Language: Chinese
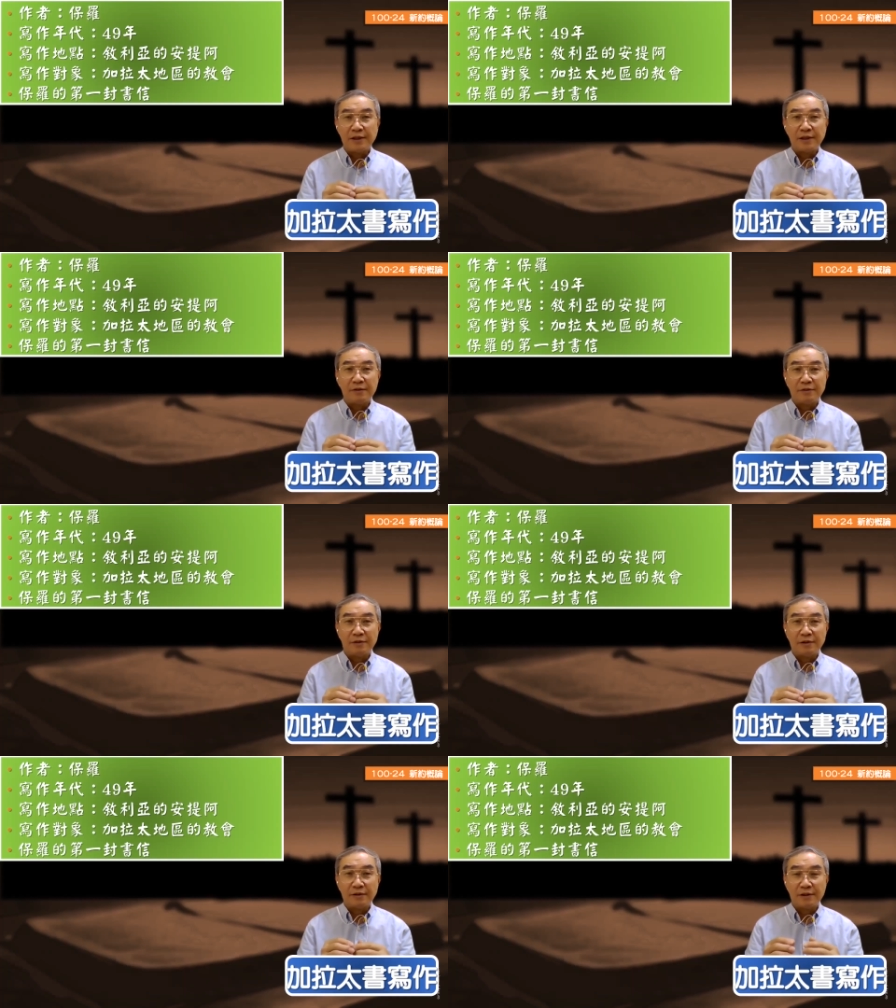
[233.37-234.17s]
那
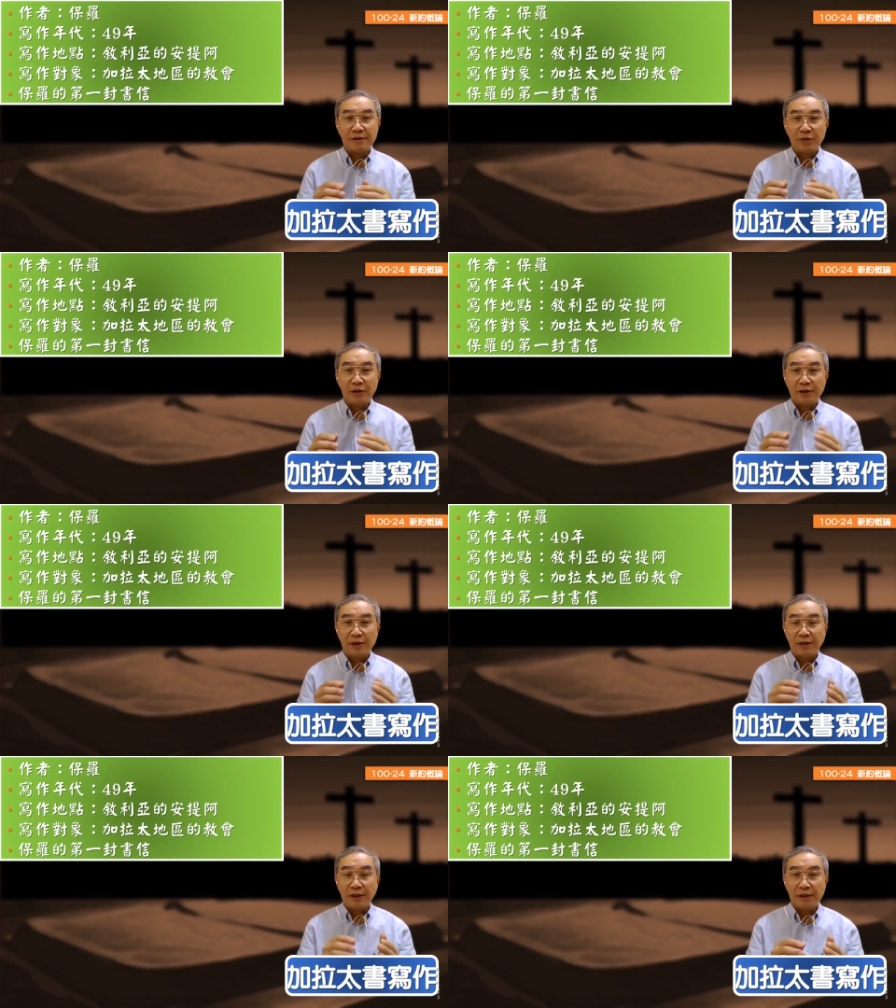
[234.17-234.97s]
我是比较
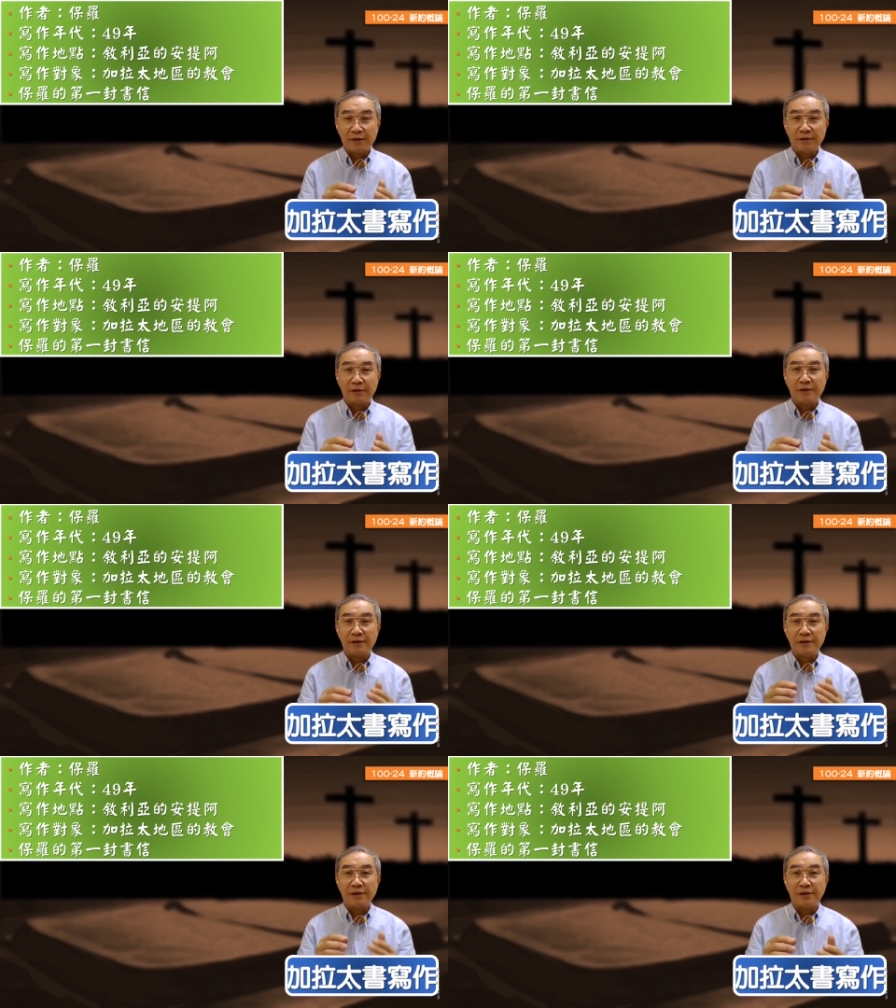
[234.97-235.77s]
站在说是
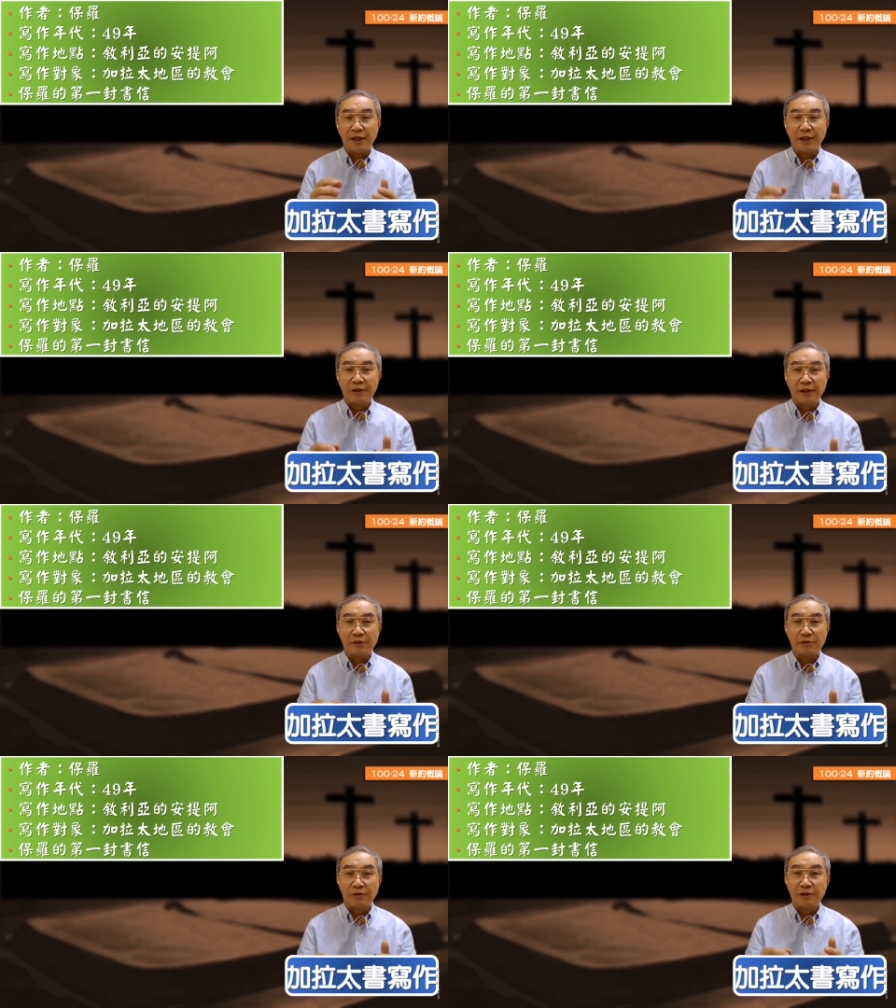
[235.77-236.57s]
以加来泰
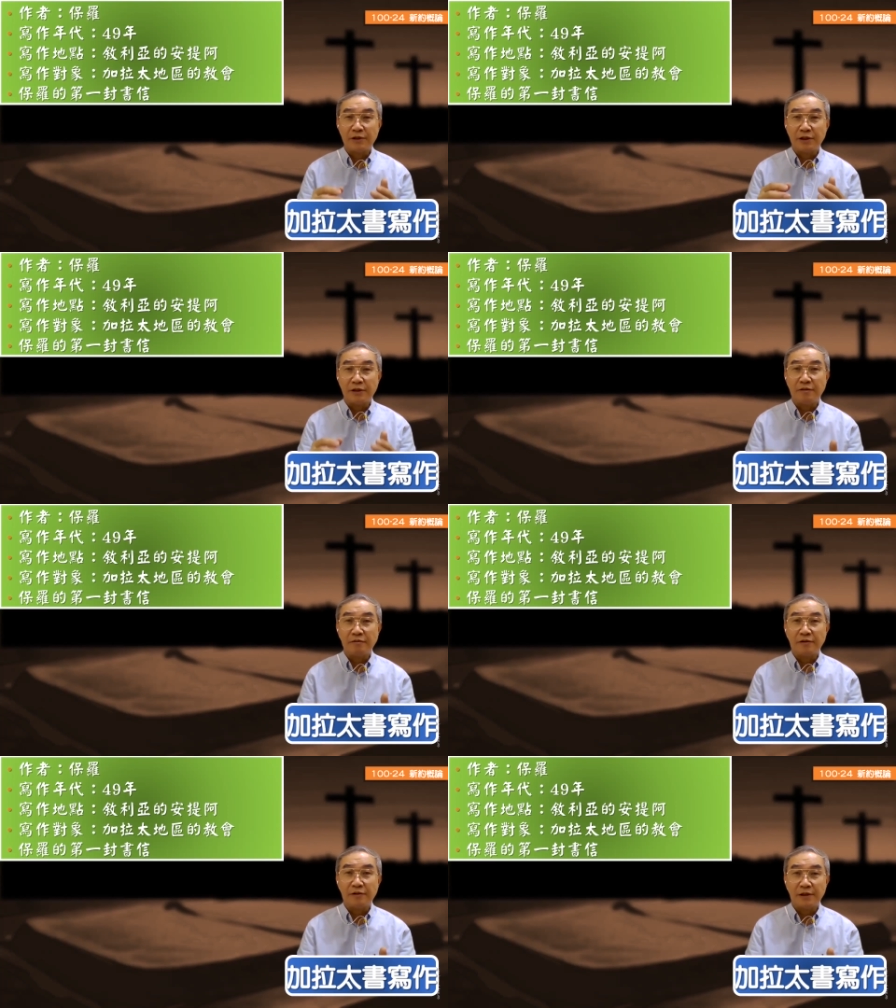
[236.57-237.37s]
书是第一
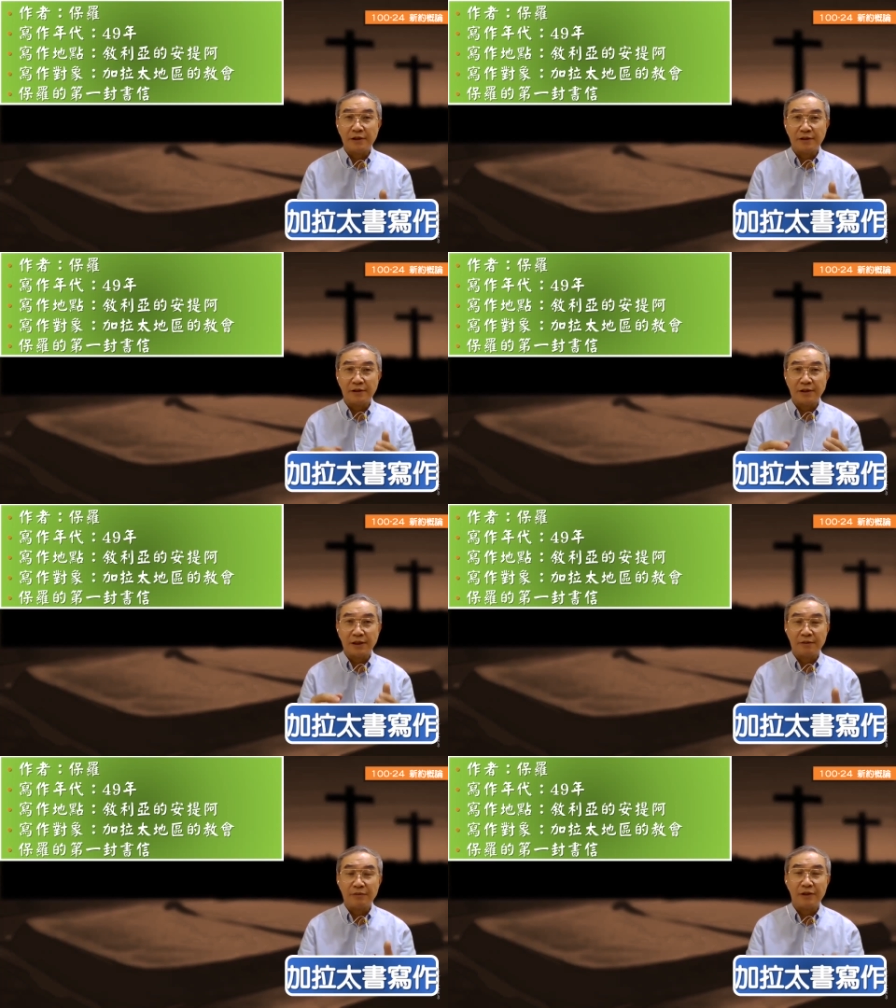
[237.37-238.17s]
封，而且是在
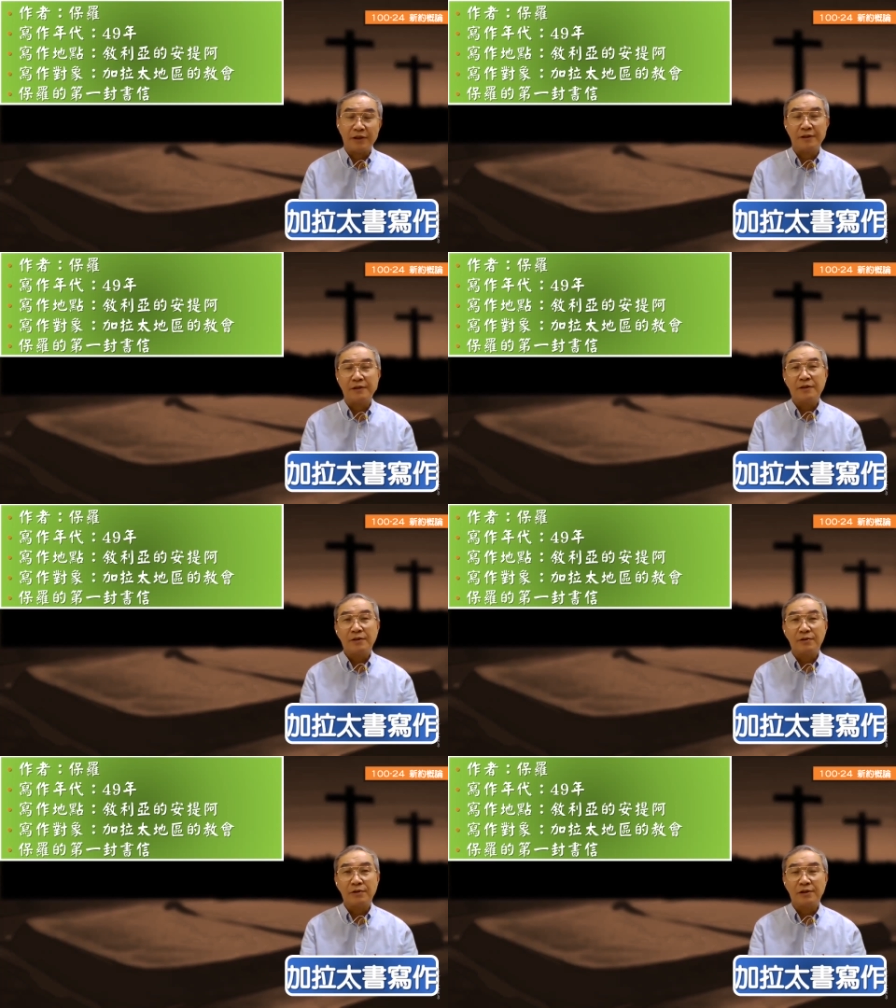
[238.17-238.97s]
啊
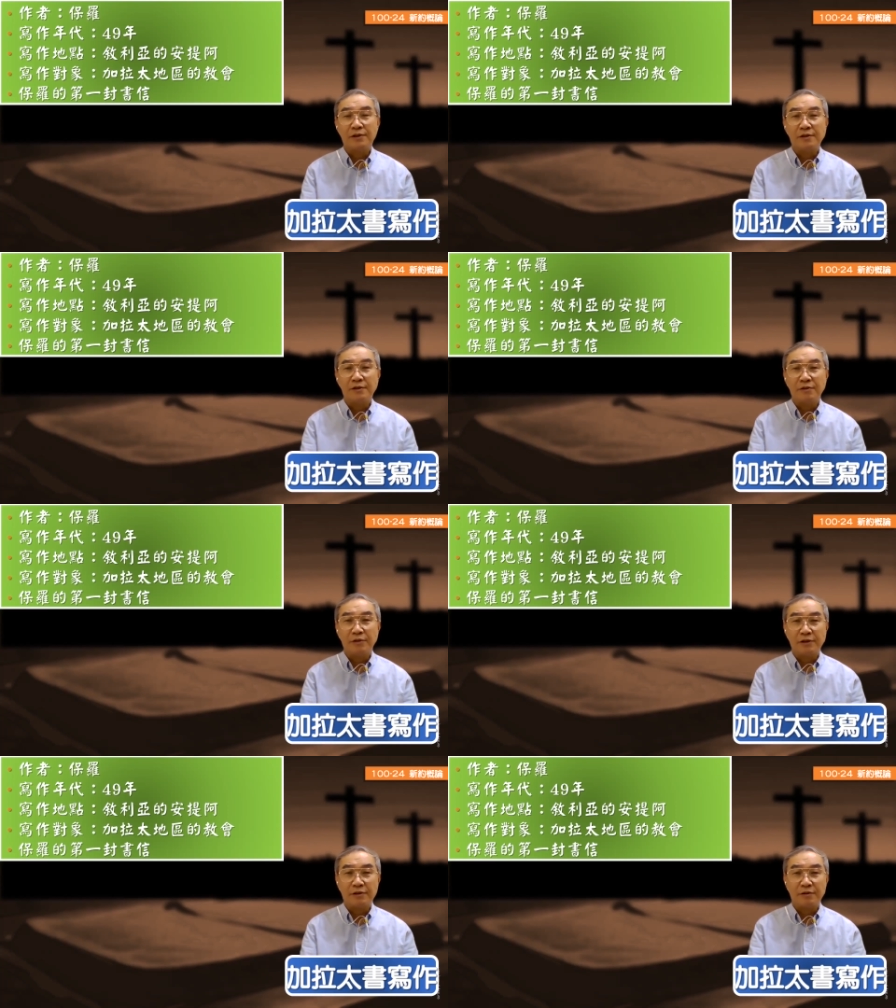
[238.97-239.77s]
公元四十九
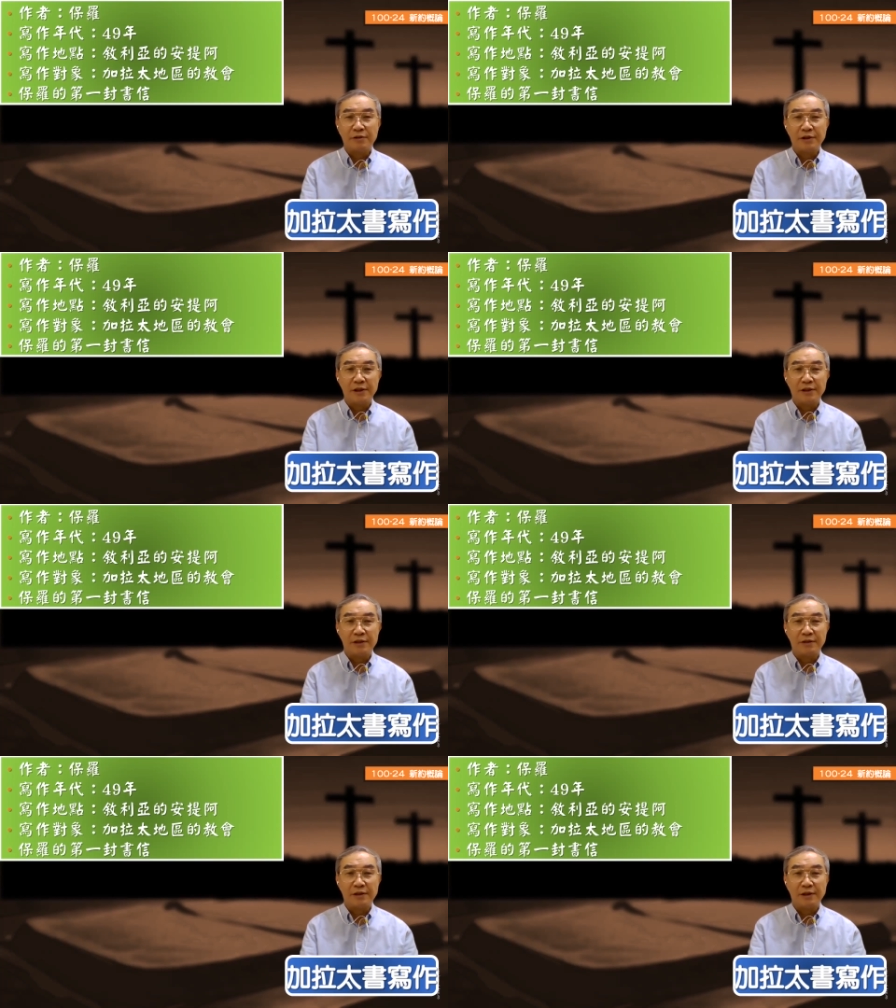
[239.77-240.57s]
年时候写的，呃，